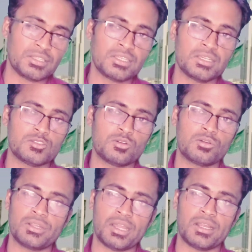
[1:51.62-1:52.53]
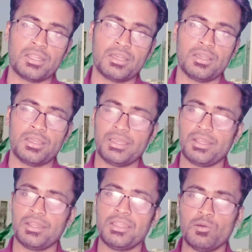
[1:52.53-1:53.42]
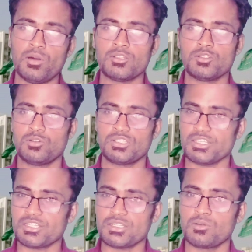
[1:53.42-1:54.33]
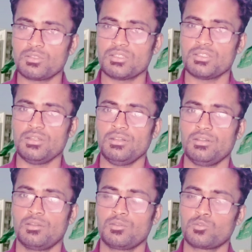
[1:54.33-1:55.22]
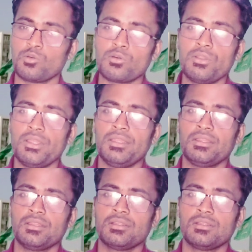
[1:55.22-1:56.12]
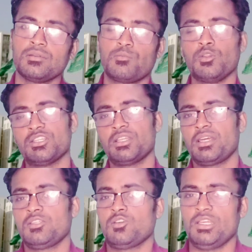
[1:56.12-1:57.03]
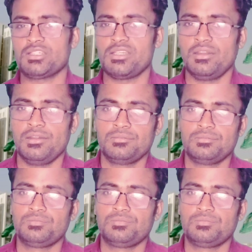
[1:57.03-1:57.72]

এর থেকে যখন টাকাটা এরা নেওয়ার জন্য চেষ্টা করতেছেন তখনই পুলিশের গাড়ি চলে আসলেন